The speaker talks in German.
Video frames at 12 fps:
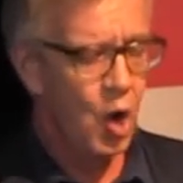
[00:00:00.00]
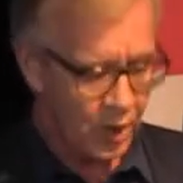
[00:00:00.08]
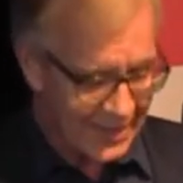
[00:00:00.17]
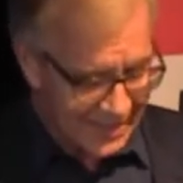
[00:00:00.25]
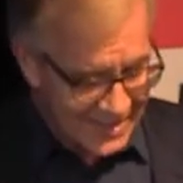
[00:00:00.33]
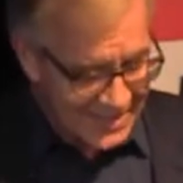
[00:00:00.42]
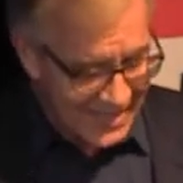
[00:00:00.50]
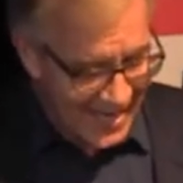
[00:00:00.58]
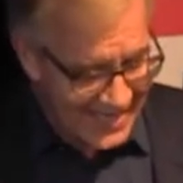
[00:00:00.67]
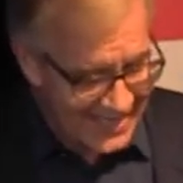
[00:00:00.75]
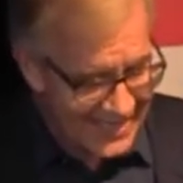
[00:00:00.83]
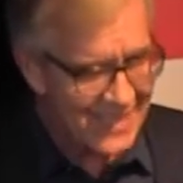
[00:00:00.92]
Und das ist
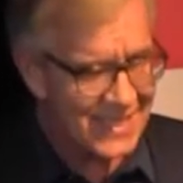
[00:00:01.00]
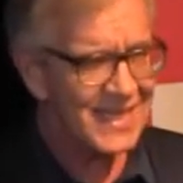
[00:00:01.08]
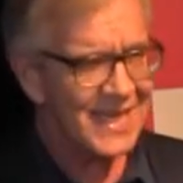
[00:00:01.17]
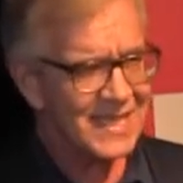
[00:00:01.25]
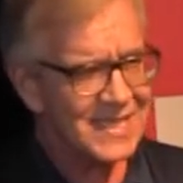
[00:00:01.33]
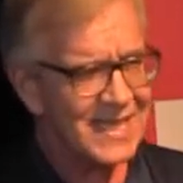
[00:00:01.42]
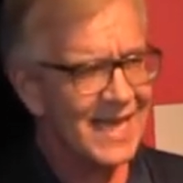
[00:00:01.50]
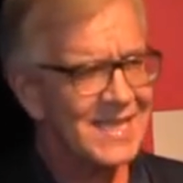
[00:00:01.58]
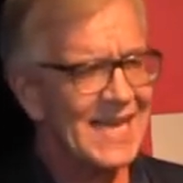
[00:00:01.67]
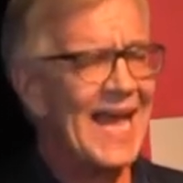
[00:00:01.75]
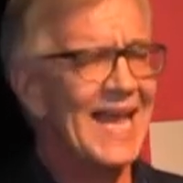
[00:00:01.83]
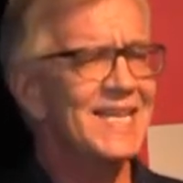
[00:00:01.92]
ein riesiger
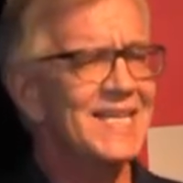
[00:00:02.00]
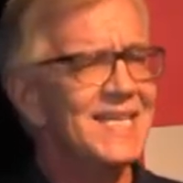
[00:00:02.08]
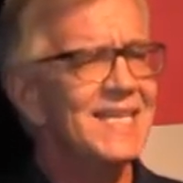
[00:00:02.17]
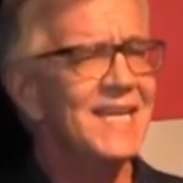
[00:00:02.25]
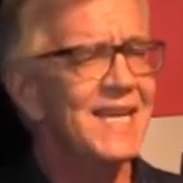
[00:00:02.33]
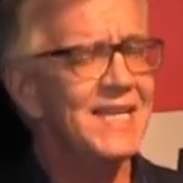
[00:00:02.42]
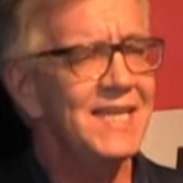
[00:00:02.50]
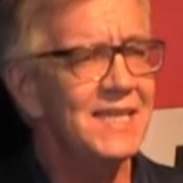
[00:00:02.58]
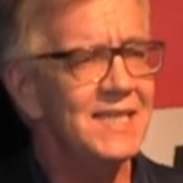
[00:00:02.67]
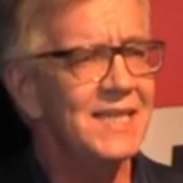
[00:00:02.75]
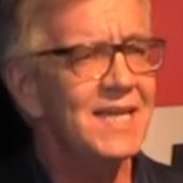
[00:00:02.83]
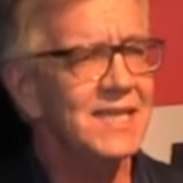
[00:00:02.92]
Skandal.
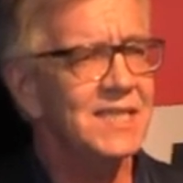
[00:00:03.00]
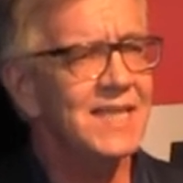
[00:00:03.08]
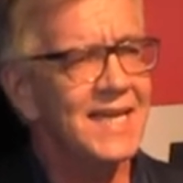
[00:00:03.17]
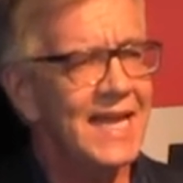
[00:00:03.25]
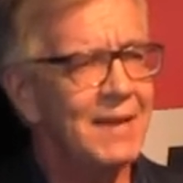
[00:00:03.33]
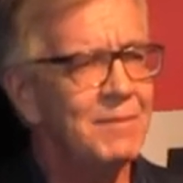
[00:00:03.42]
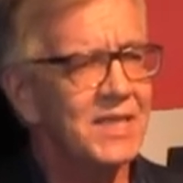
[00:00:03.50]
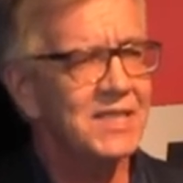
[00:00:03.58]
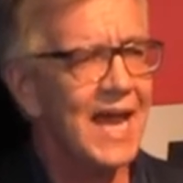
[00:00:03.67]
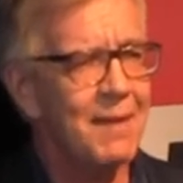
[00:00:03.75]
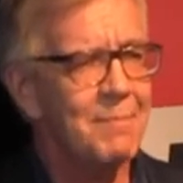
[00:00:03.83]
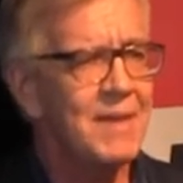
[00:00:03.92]
Diejenigen, die das
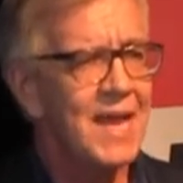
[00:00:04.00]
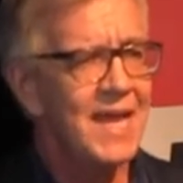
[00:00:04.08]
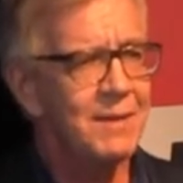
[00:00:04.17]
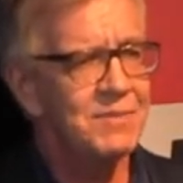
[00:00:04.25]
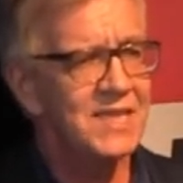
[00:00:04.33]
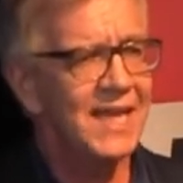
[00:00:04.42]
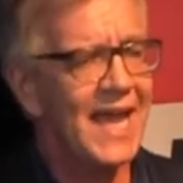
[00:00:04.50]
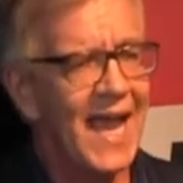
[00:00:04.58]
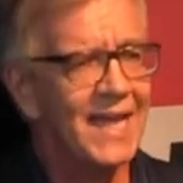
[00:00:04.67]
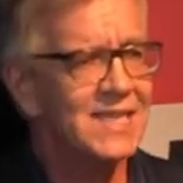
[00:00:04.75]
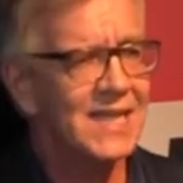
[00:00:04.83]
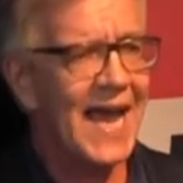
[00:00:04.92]
genehmigt haben im
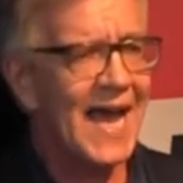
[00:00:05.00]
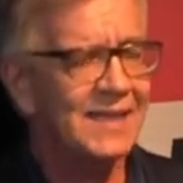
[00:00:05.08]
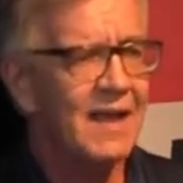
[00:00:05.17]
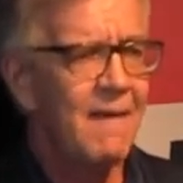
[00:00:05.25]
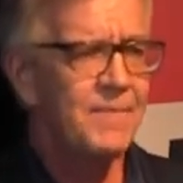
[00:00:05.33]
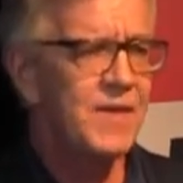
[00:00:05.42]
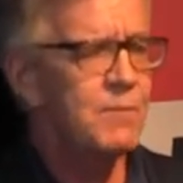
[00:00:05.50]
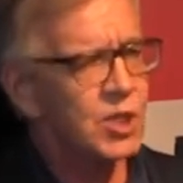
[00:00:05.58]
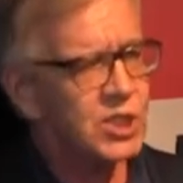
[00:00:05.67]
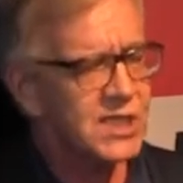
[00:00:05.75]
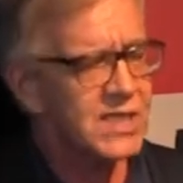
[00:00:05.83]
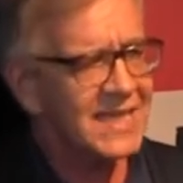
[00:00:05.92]
Sicherheitsrat, die
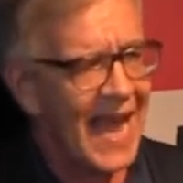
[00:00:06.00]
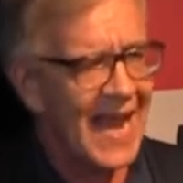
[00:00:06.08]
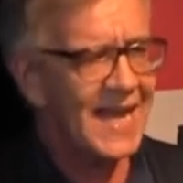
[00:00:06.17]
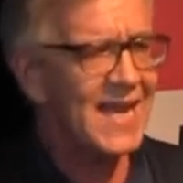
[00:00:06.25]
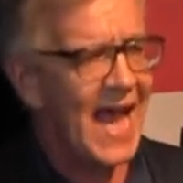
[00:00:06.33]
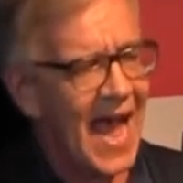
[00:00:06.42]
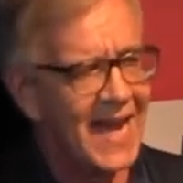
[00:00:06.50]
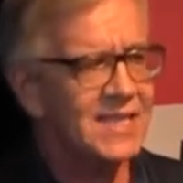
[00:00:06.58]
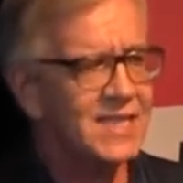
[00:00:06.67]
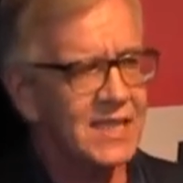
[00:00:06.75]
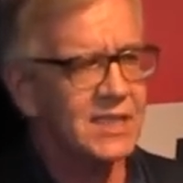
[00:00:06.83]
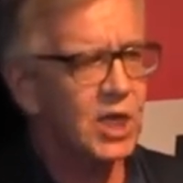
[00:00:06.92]
müssten keine
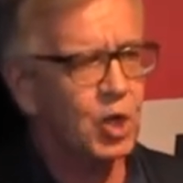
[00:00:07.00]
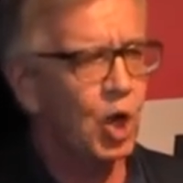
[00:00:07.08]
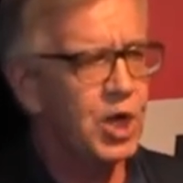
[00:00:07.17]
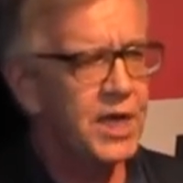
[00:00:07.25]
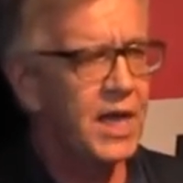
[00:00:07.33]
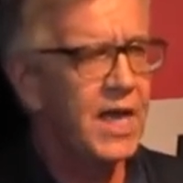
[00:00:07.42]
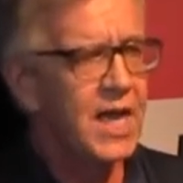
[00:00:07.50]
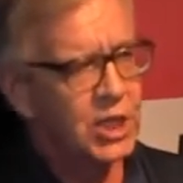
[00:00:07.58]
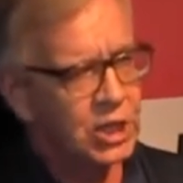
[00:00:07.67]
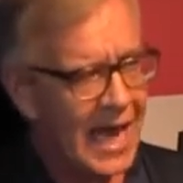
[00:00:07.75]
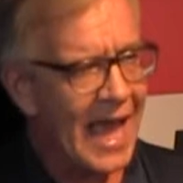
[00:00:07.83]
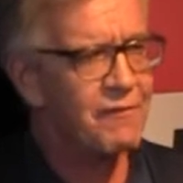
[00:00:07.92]
einzige Sekunde
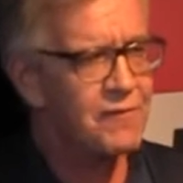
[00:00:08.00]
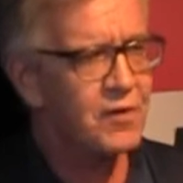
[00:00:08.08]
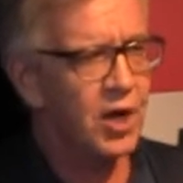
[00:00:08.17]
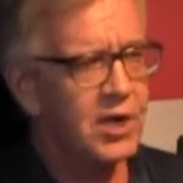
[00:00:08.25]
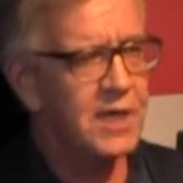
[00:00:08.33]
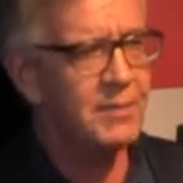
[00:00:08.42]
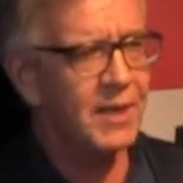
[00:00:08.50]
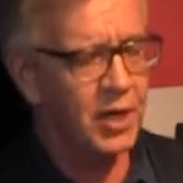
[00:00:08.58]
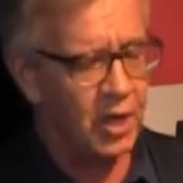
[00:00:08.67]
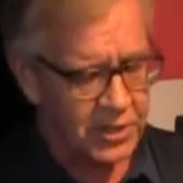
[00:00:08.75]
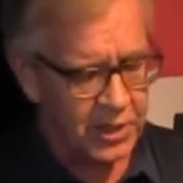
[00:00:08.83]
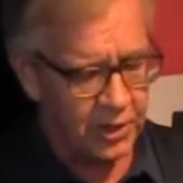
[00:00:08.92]
schlafen können, liebe
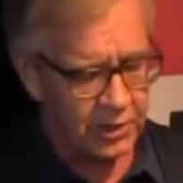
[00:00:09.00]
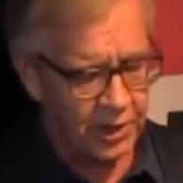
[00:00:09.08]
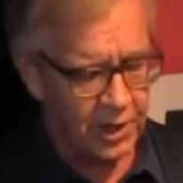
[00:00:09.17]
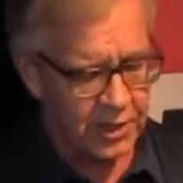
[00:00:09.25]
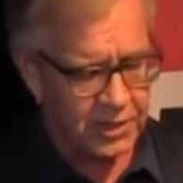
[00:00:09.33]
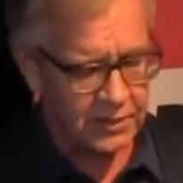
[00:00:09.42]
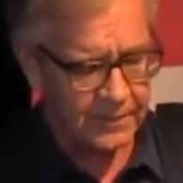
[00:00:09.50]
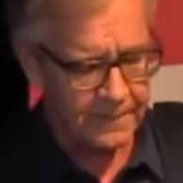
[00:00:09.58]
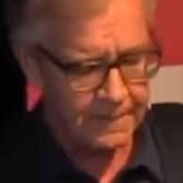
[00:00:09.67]
Genossinnen und Genossen.